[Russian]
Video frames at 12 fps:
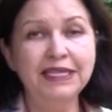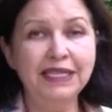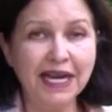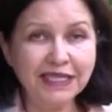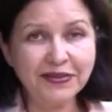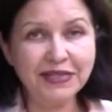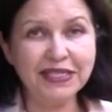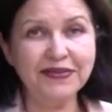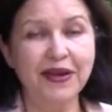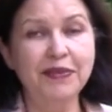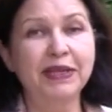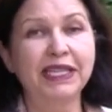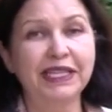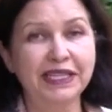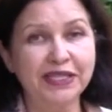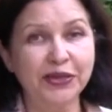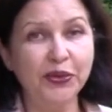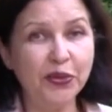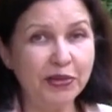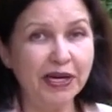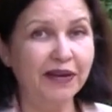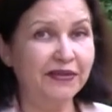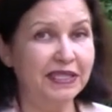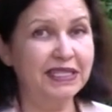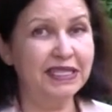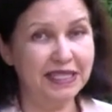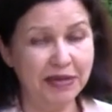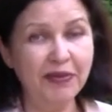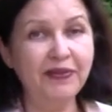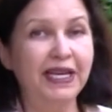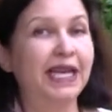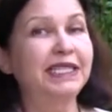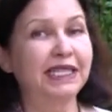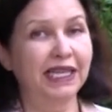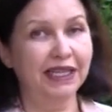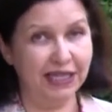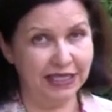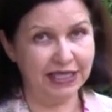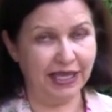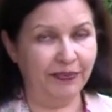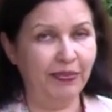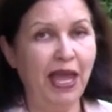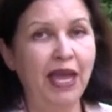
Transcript: Здравствуйте, с вами Наташа Купер, автор системы «Влиятельный английский».